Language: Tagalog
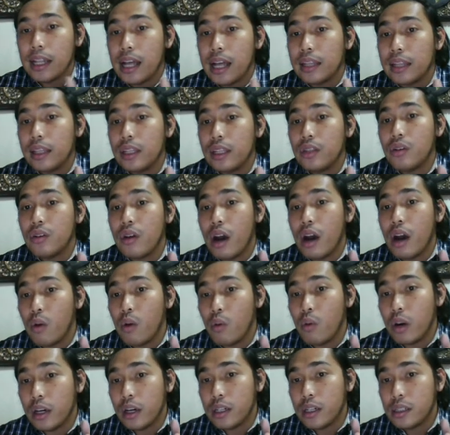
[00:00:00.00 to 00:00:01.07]
natin yung
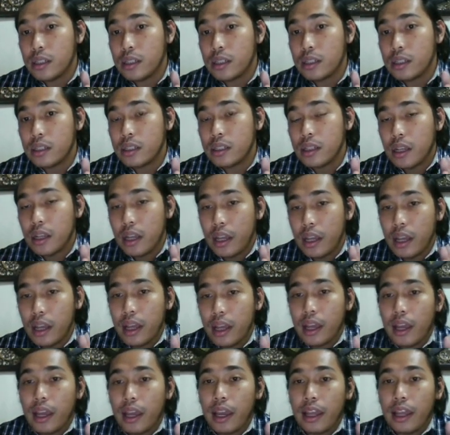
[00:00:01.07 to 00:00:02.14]
hours
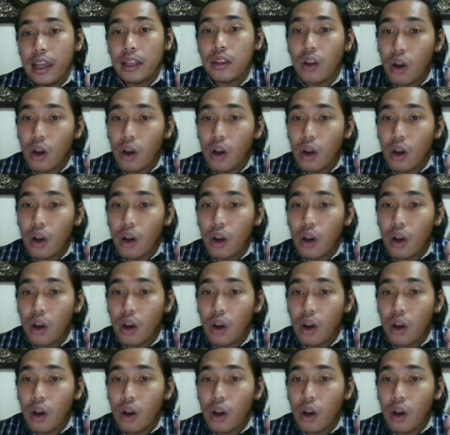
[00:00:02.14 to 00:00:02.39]
and